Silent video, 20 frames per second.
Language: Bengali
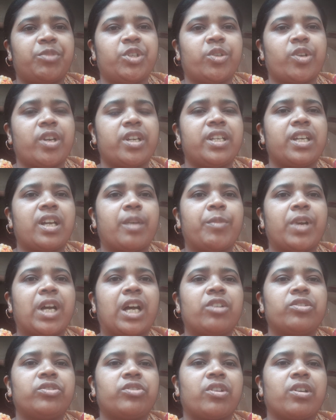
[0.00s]
বিষয় নিয়ে আমি
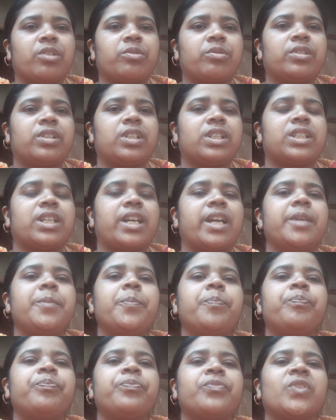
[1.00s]
আলোচনা করতে চাই
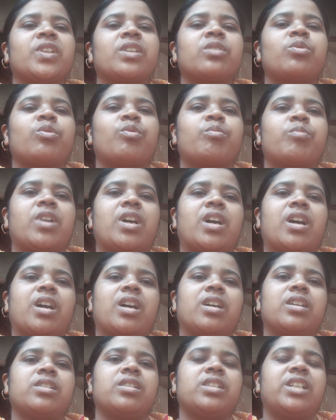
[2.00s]
তোমরা
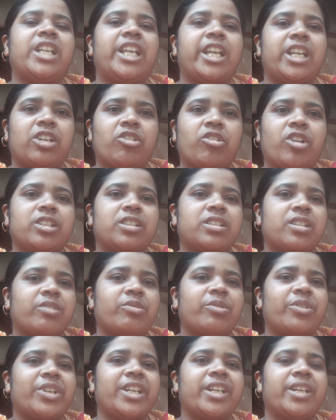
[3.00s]
নেট খরচা
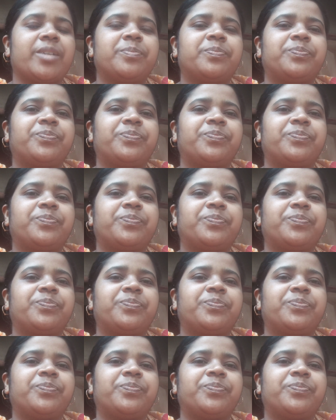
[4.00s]
করে